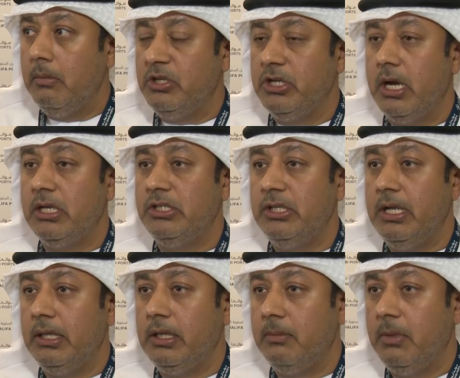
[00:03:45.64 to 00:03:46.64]

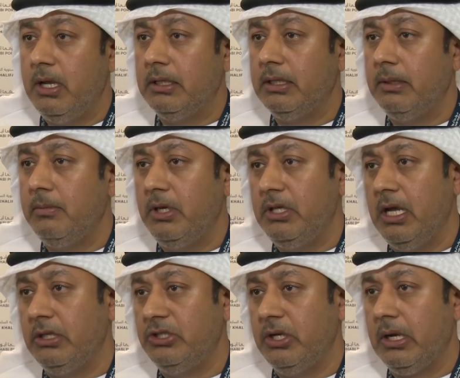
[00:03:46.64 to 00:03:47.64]
بجاهزية المحطة ب
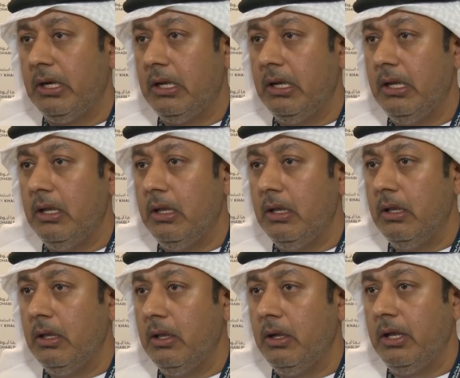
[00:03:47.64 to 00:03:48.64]

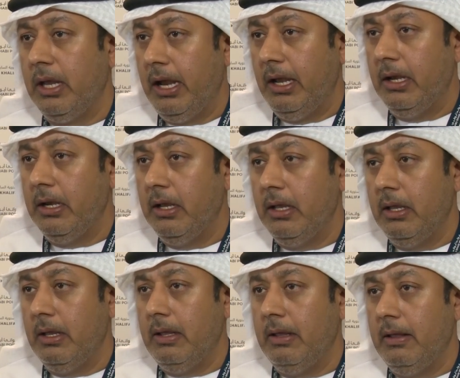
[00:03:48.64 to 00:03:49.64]
11 كريل
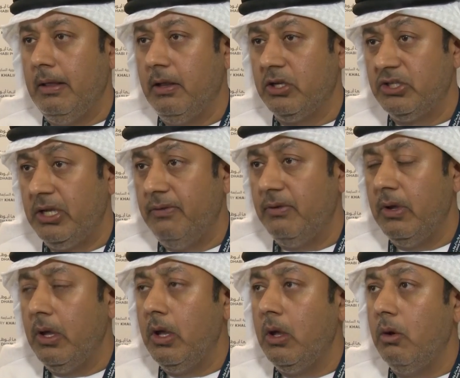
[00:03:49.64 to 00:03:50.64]
رصيف
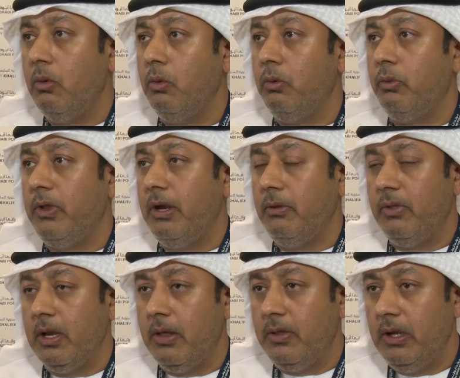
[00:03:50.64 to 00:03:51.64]

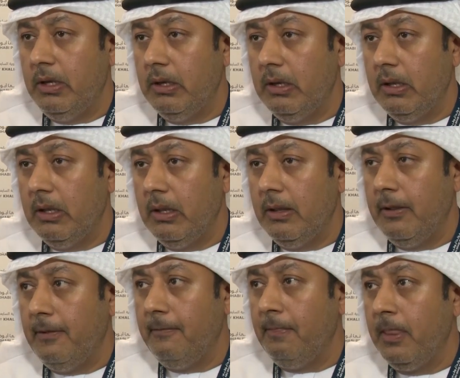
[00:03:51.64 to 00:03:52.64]
و32
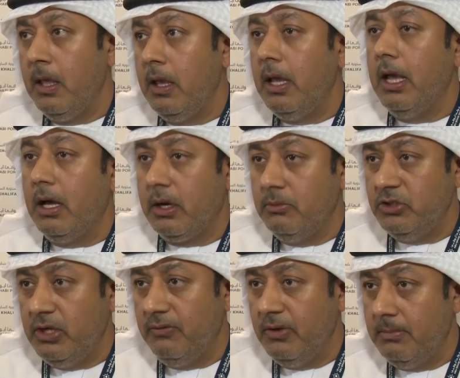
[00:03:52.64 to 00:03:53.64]
اي ار ام
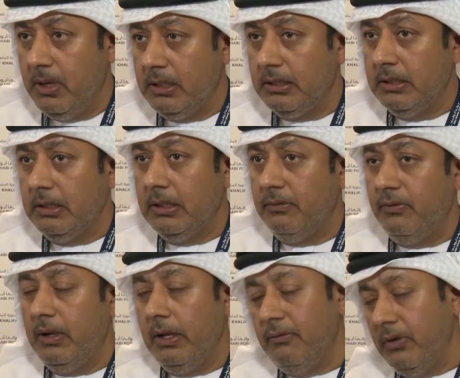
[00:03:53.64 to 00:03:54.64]
جي في المحطة
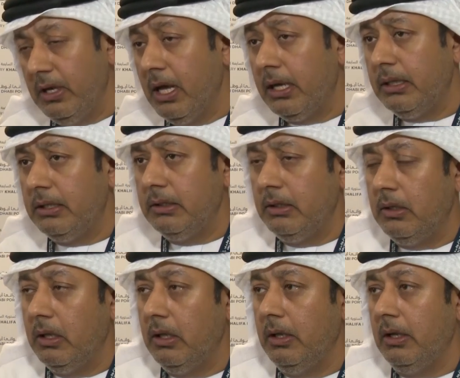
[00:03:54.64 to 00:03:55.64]
في, في اليارد
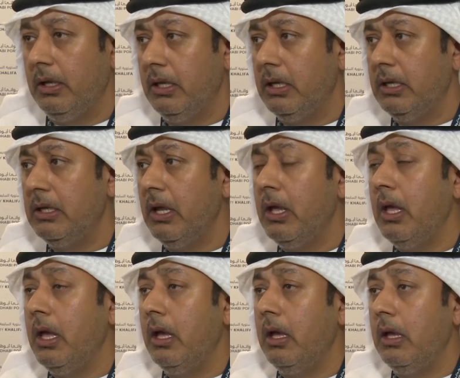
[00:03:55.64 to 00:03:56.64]
كذلك
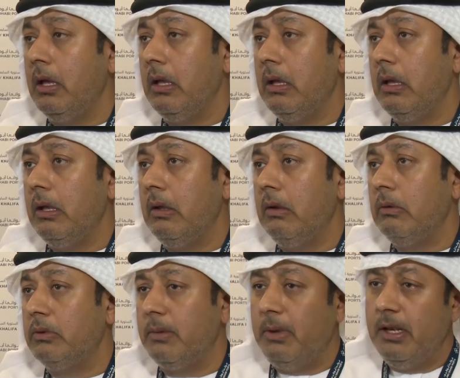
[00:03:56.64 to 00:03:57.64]

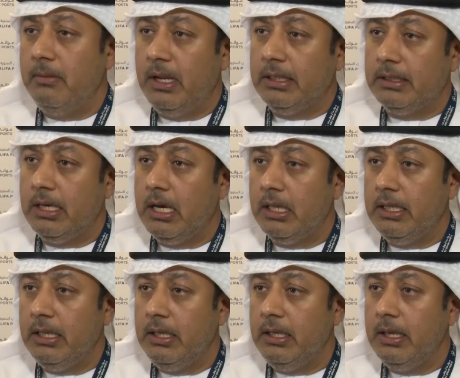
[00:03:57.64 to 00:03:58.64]
طبعا المحطة
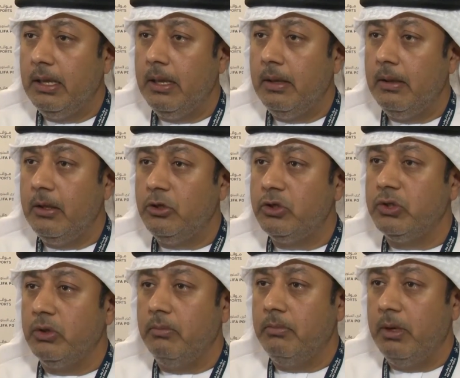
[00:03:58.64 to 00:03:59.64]
هذه هي
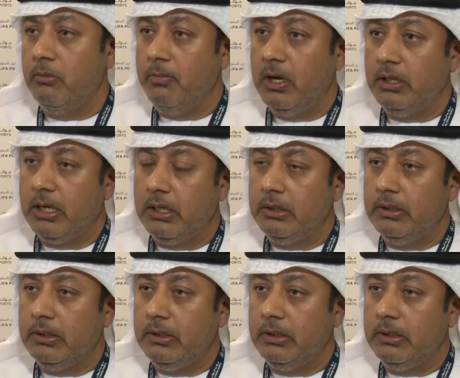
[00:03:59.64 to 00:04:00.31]
جزء من مبادرة